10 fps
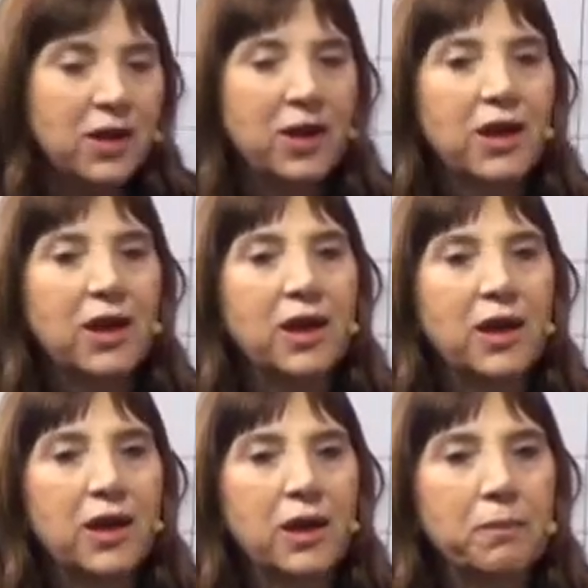
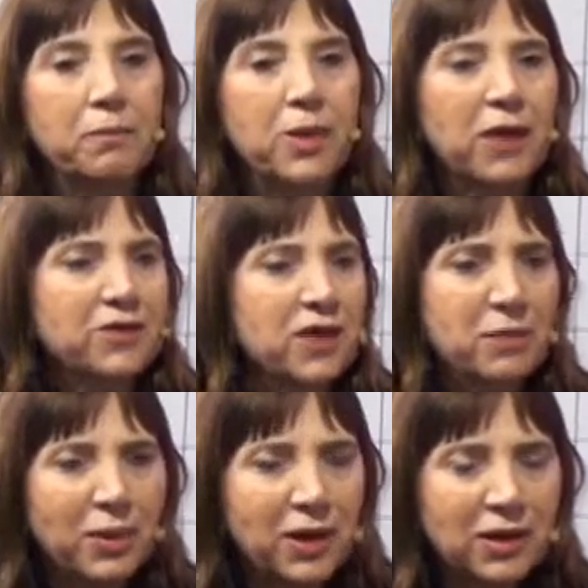Eh, así que
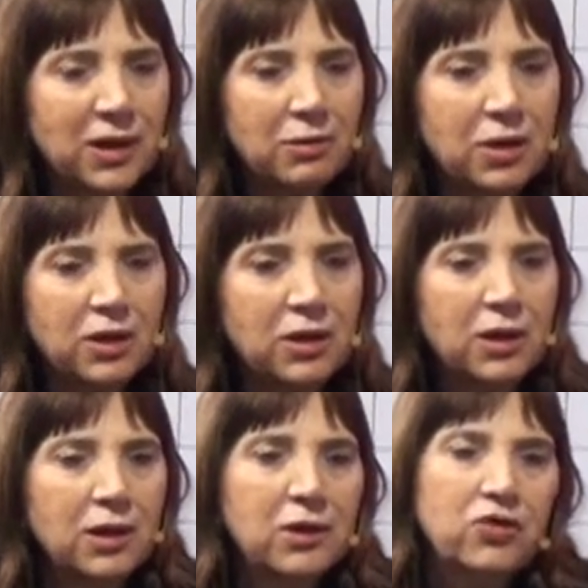
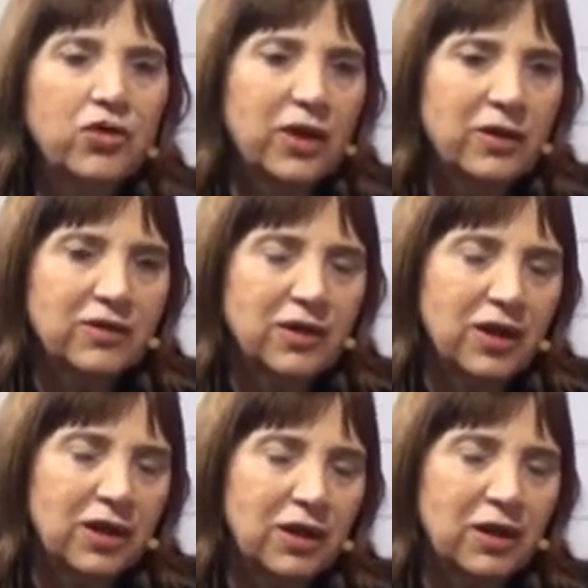prácticamente no se
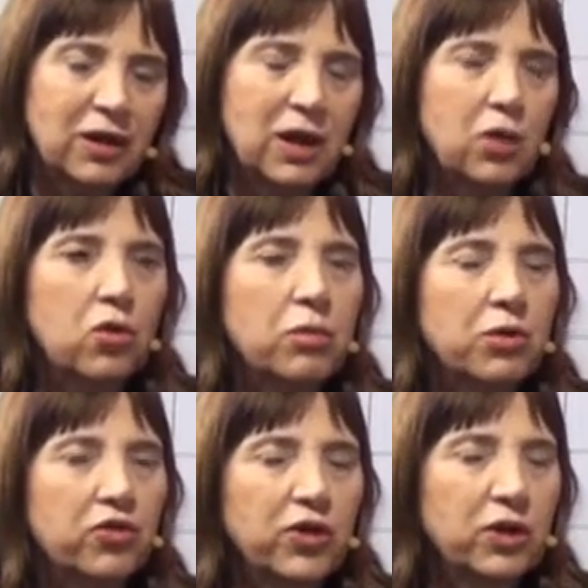recicla ni, ni el
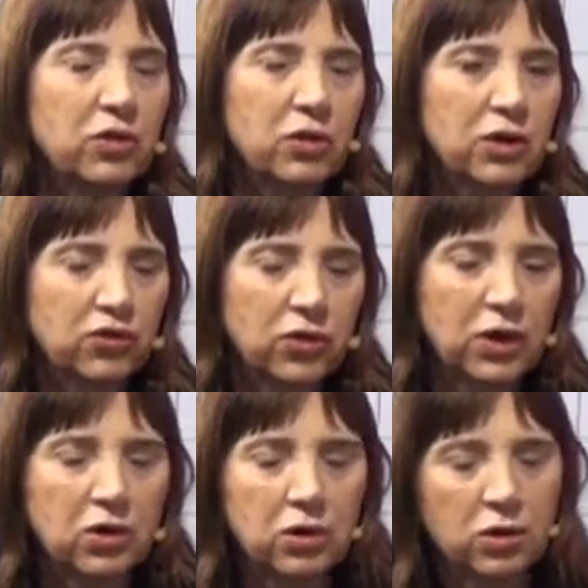1% de la ciudad de
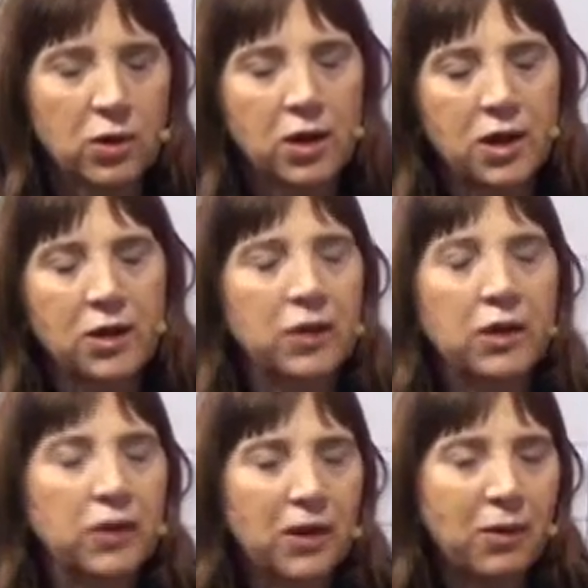Córdoba,
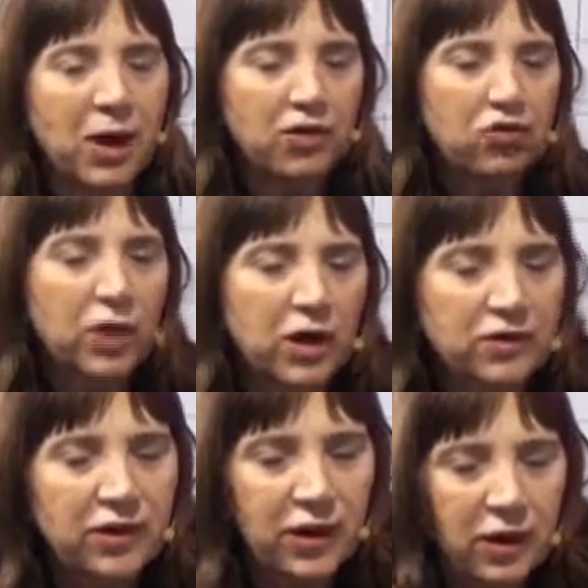de, la basura que
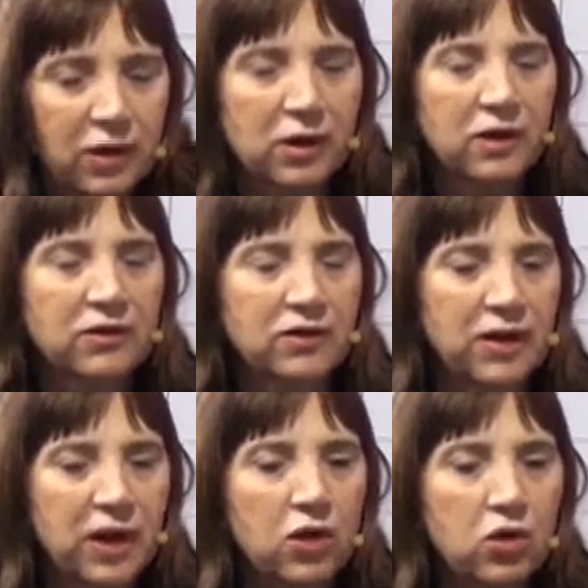se, que se
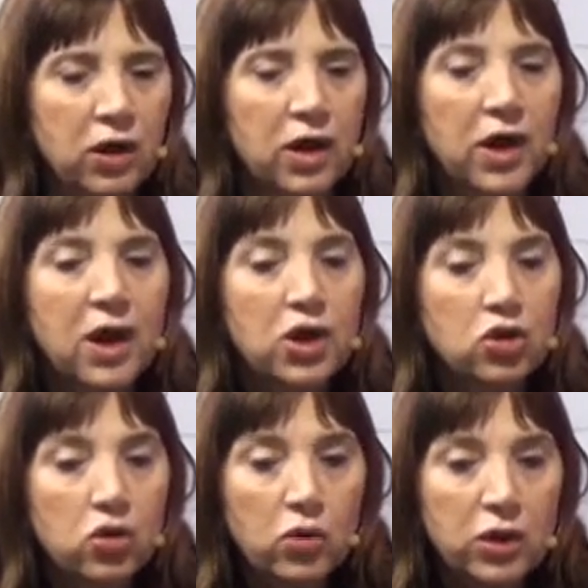recoge.
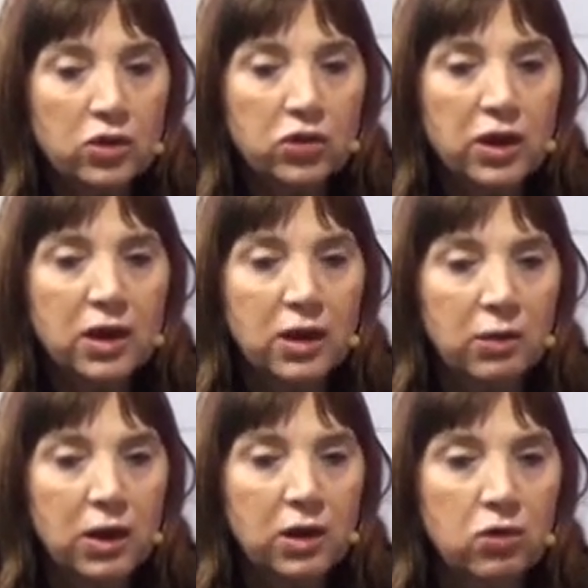Todo esto tiene que
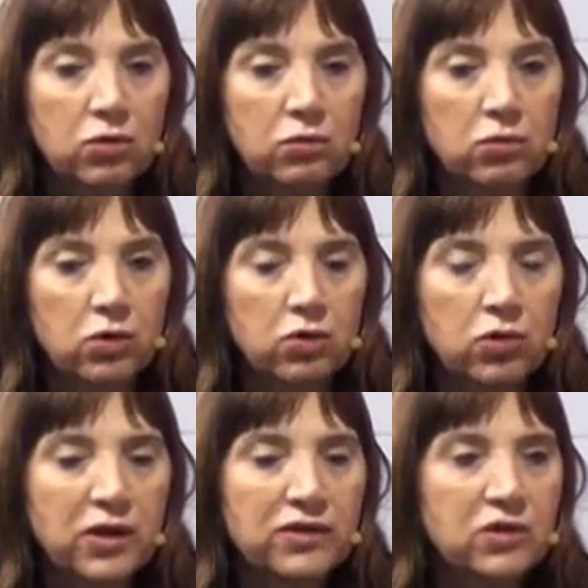ver con,
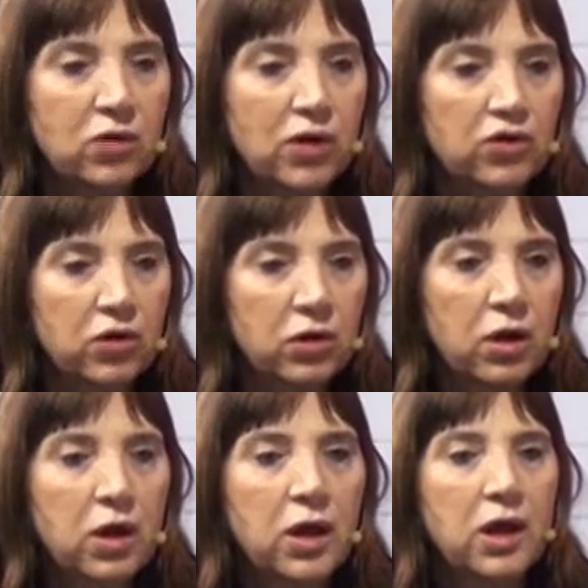una situación
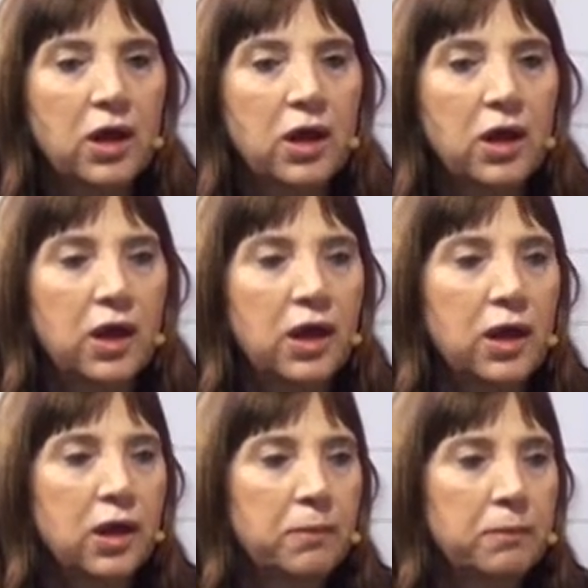
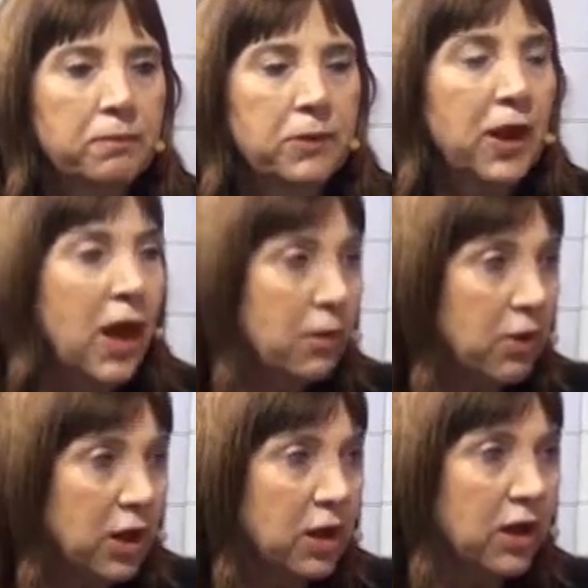eh,
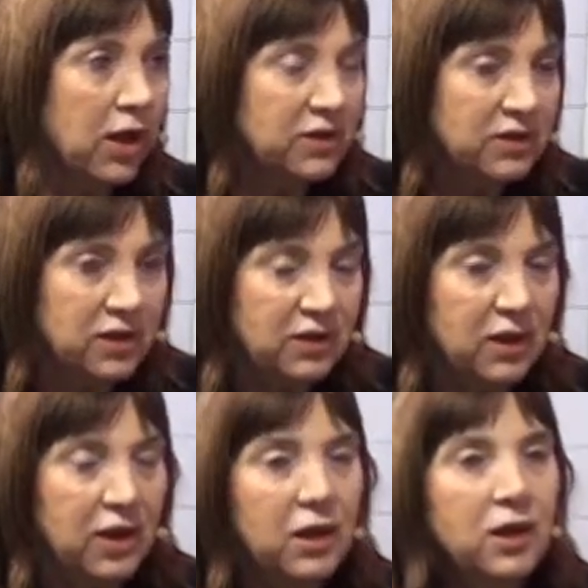grave que existe,